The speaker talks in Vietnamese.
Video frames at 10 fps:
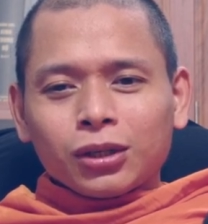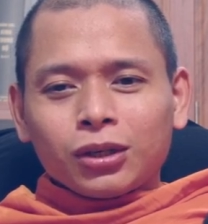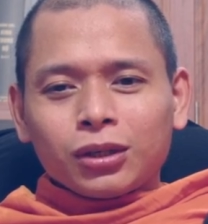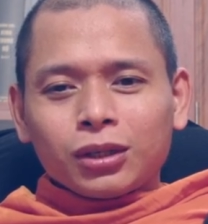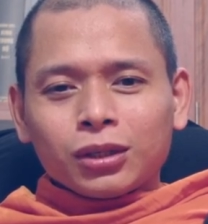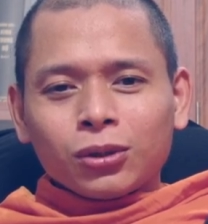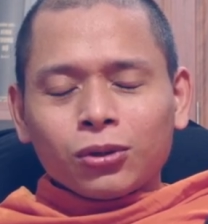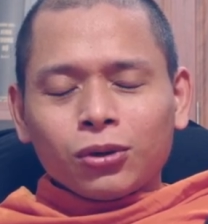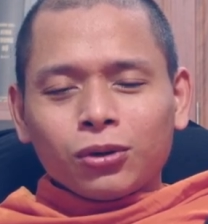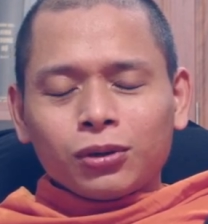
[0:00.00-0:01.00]
có có
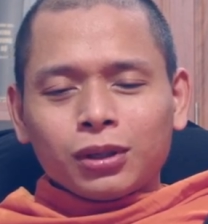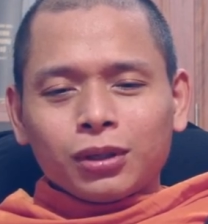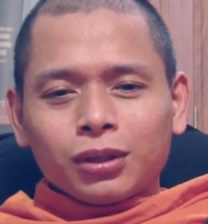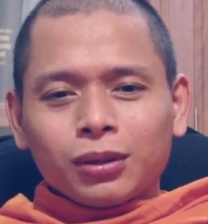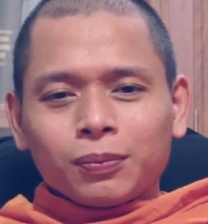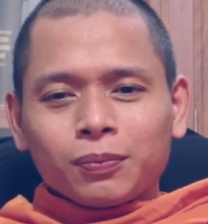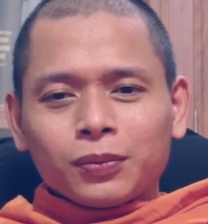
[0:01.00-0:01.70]
cô ờ,